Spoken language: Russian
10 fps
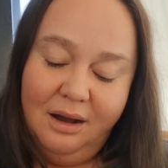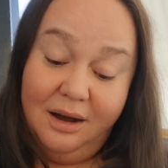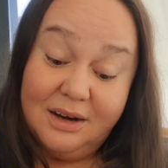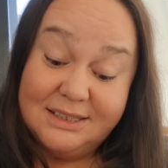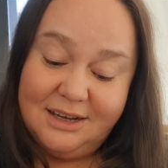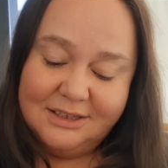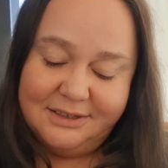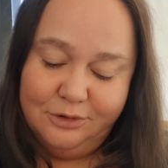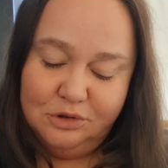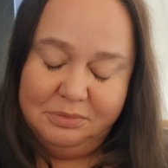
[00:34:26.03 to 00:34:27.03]
А,
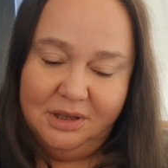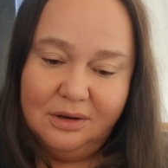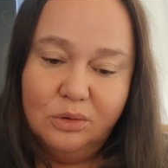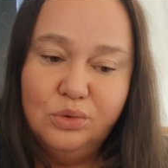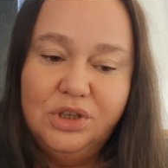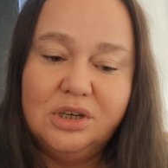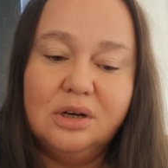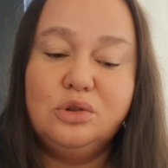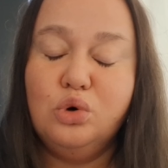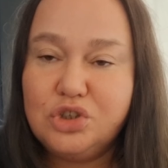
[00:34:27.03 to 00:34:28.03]
рассказывают мне, у них
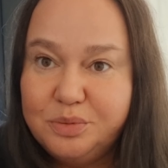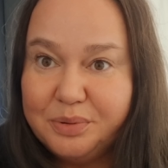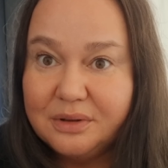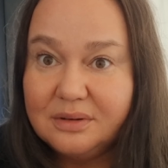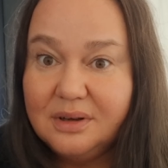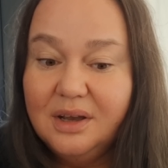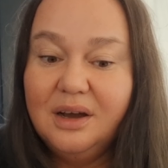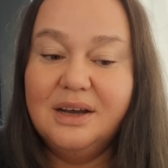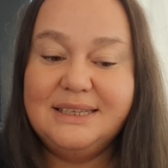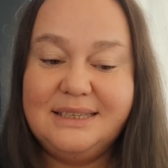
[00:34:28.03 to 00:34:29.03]
дождь был
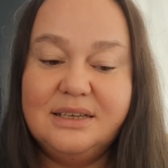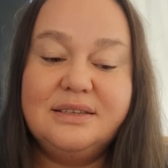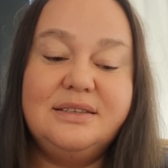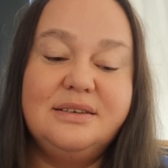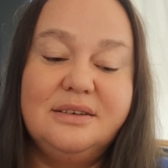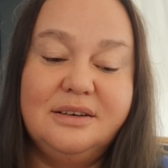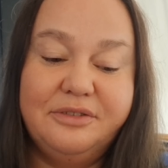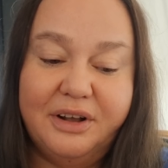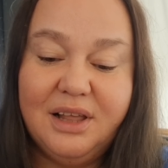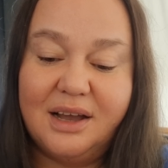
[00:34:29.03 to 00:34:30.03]
здесь, э,
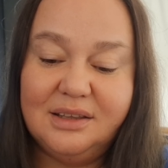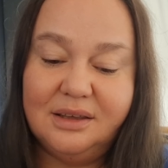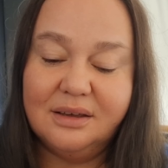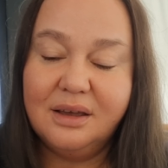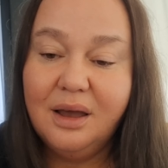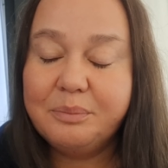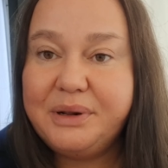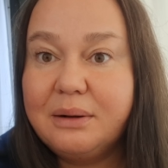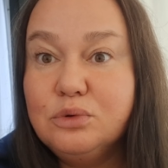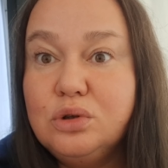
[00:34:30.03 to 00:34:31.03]
в Алании
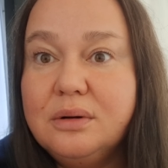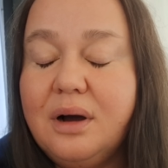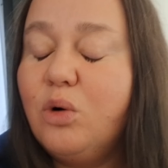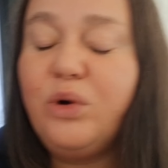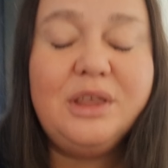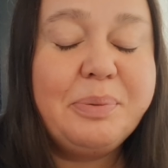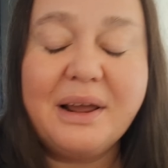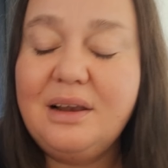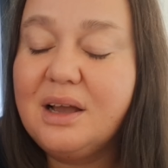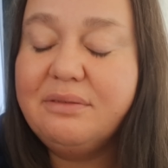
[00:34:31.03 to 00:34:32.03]
прям, ой,
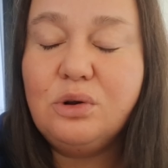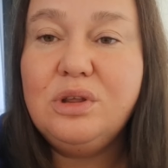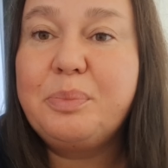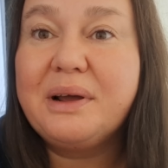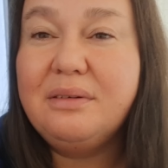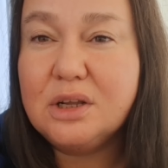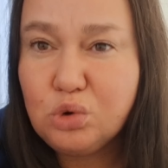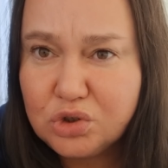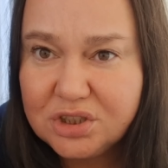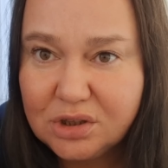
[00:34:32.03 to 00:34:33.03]
неправильно говорю, неправильно,
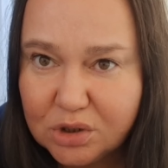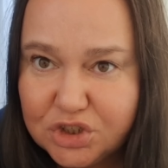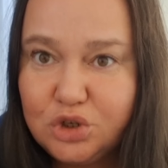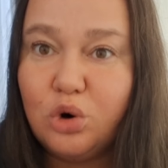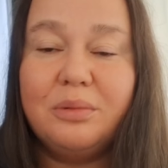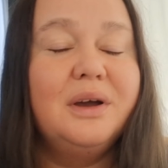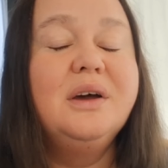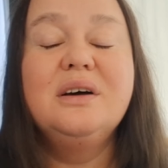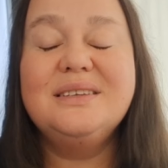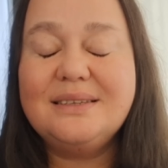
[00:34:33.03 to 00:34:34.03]
дождь от дождем,
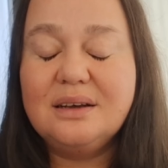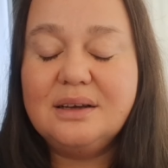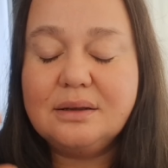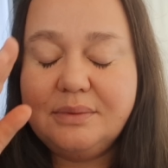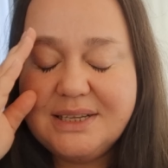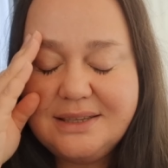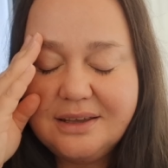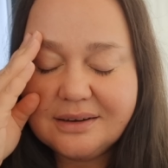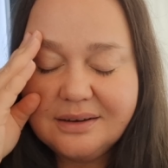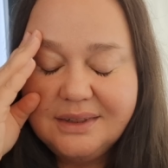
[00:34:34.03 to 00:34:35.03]
С, э, не
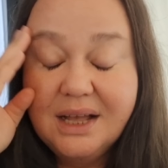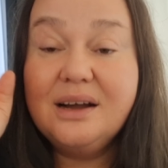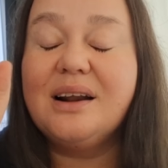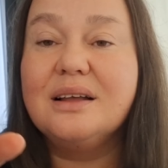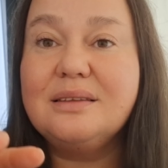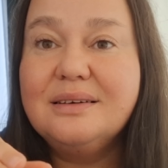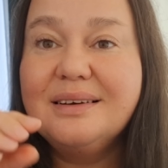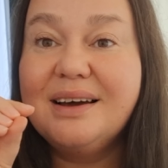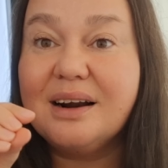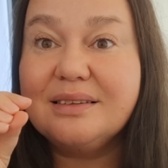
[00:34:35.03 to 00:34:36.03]
снег, град,
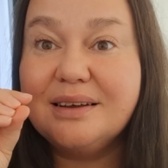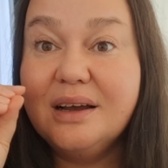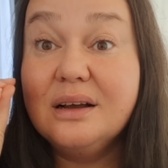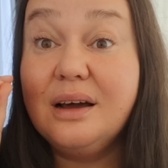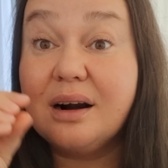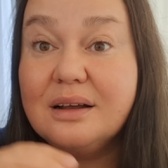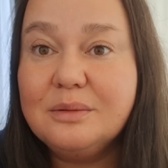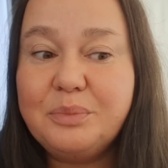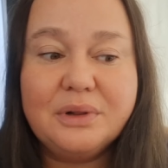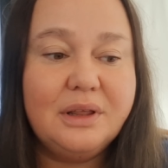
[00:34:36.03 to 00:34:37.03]
град, град
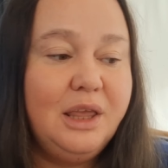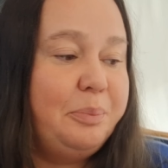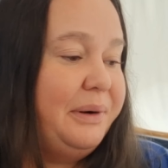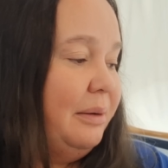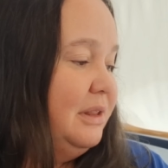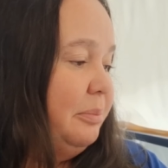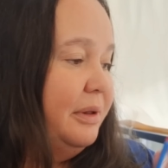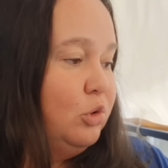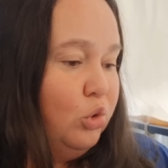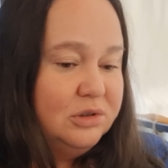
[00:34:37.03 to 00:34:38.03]
был, и прям на
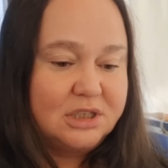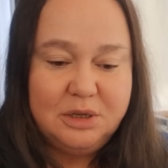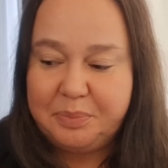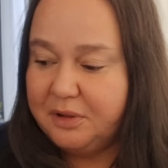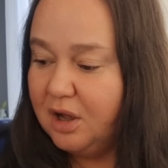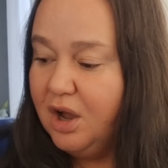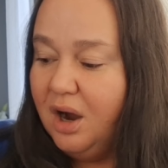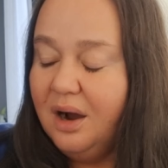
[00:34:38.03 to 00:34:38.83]
балкон засыпало.